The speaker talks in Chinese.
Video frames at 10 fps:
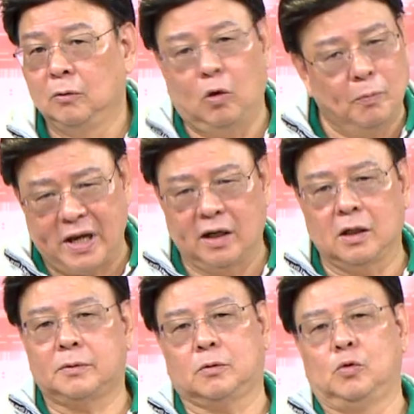我每
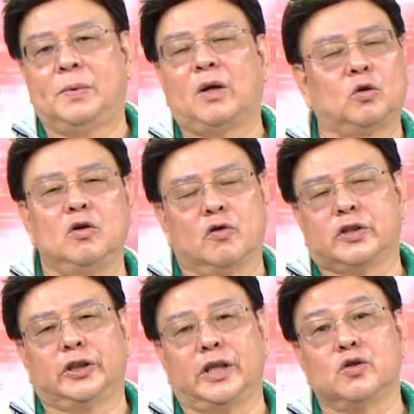个股票都有
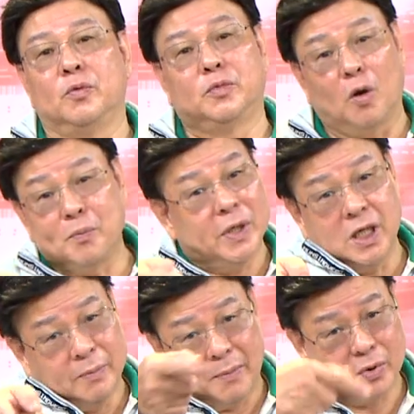设停损，总比
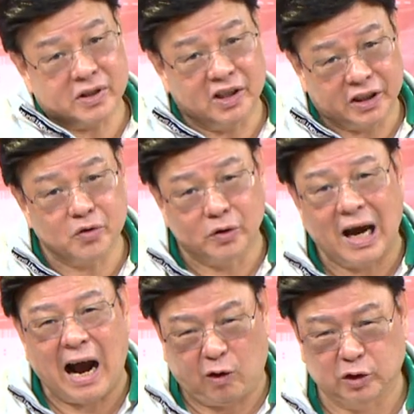你们不设停损
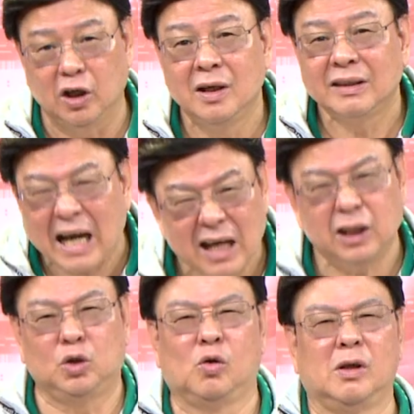好的
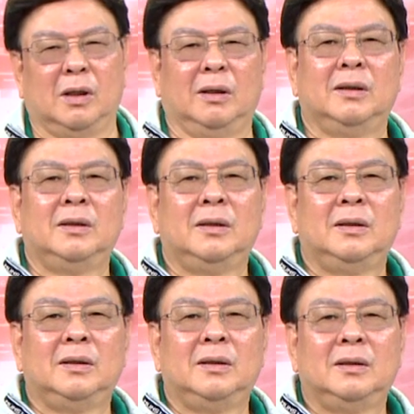太多了。
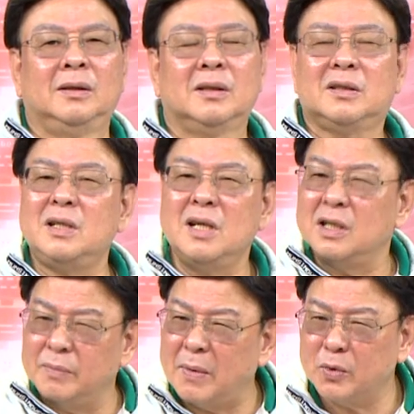真的，
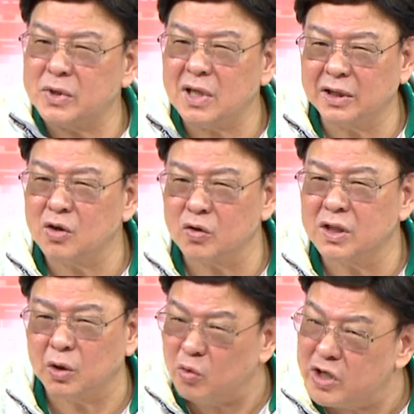你们不设停损
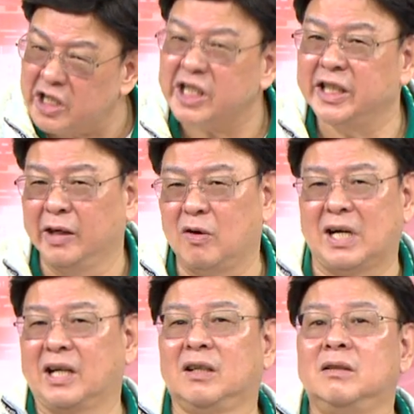是危险我
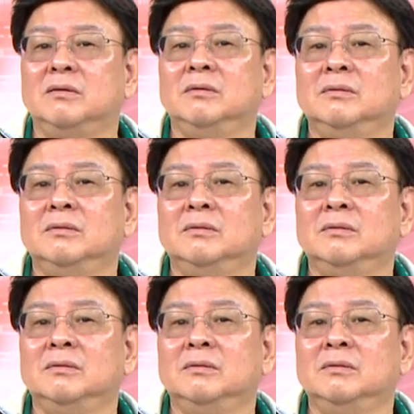跟你讲，